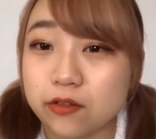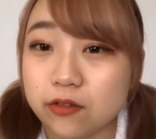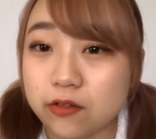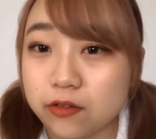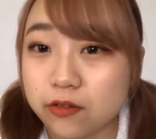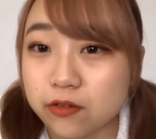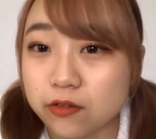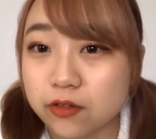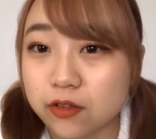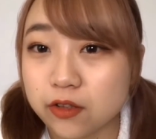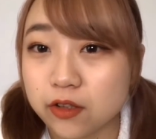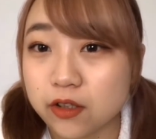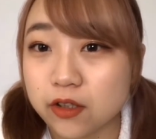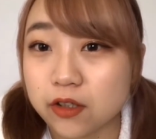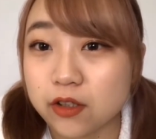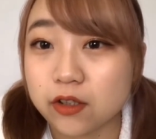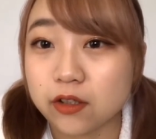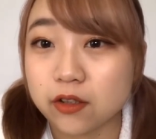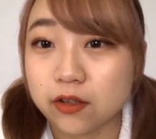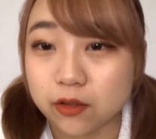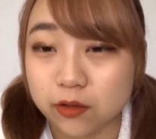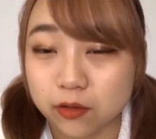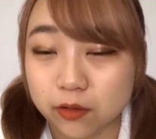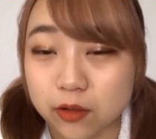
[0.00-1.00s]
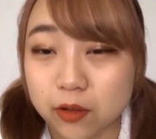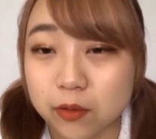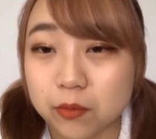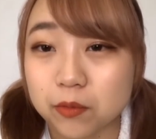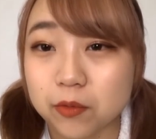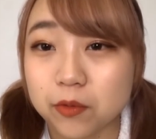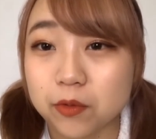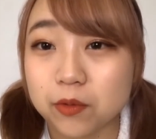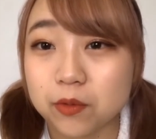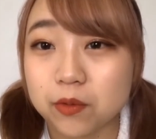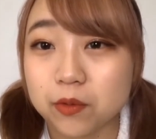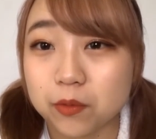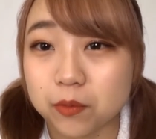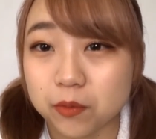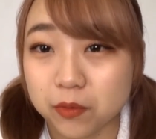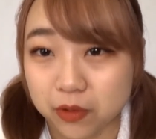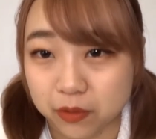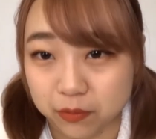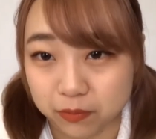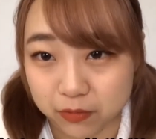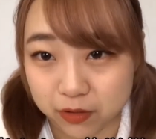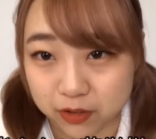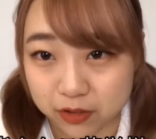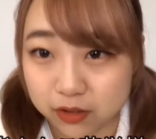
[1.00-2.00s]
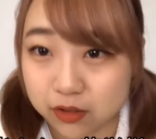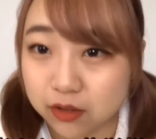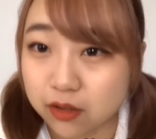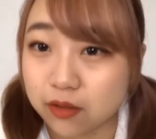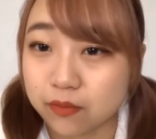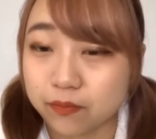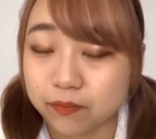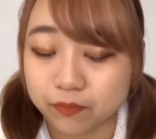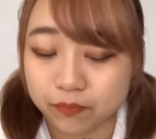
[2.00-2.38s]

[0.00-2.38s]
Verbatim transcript: をとっても思いました